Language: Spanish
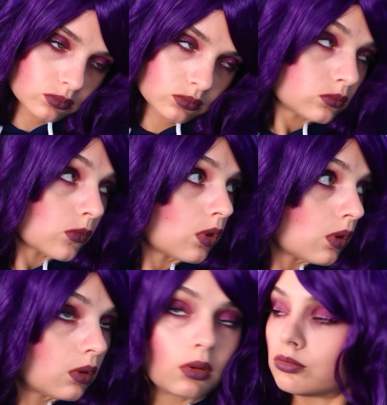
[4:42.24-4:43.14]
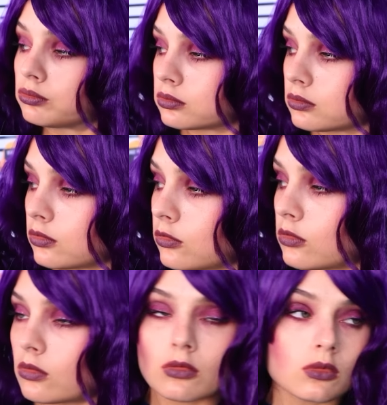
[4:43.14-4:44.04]
¿Hablas en serio? Eso es
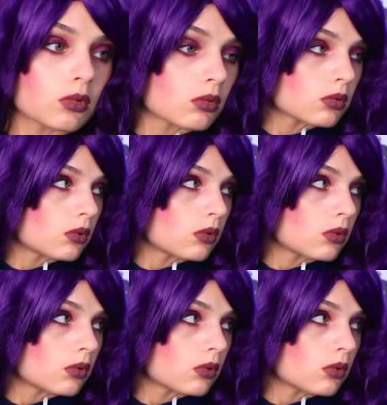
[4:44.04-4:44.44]
ridículo.